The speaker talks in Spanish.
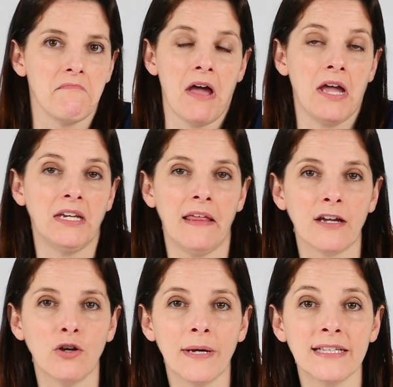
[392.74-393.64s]
hay nada
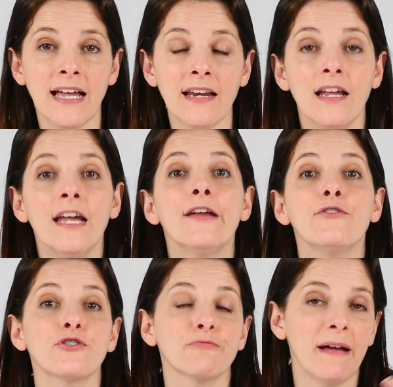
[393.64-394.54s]
que objetar.
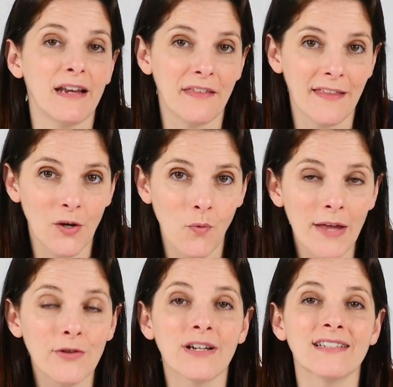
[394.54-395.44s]
Nos parece
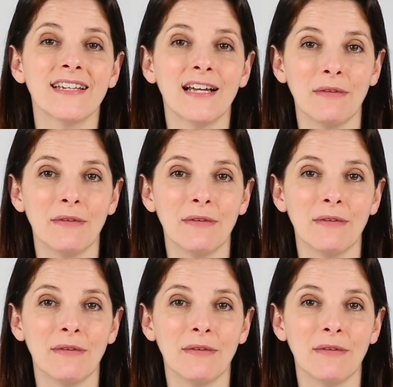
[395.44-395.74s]
adecuado que sigan